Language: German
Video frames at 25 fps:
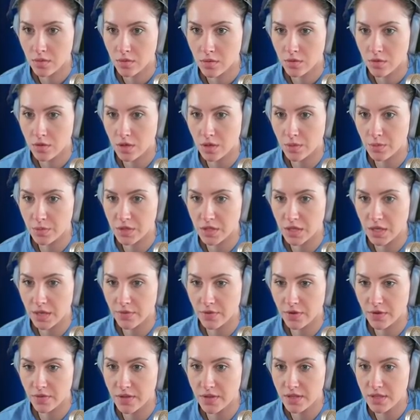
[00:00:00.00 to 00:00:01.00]
Ich kann mir die
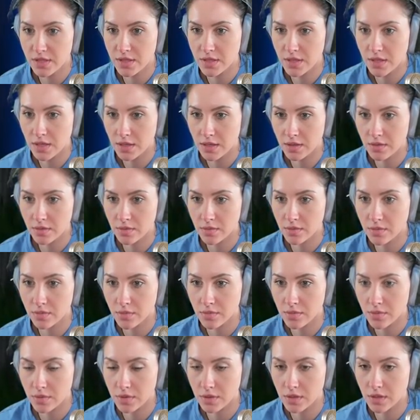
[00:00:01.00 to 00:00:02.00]
einfach wegsnacken.
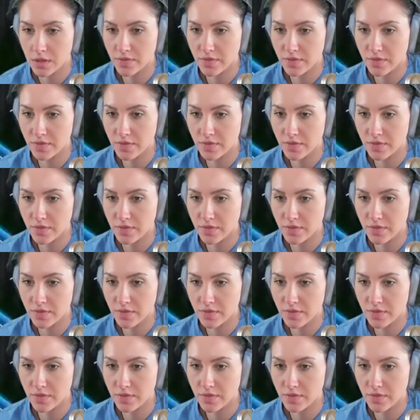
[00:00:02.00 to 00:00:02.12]
Ne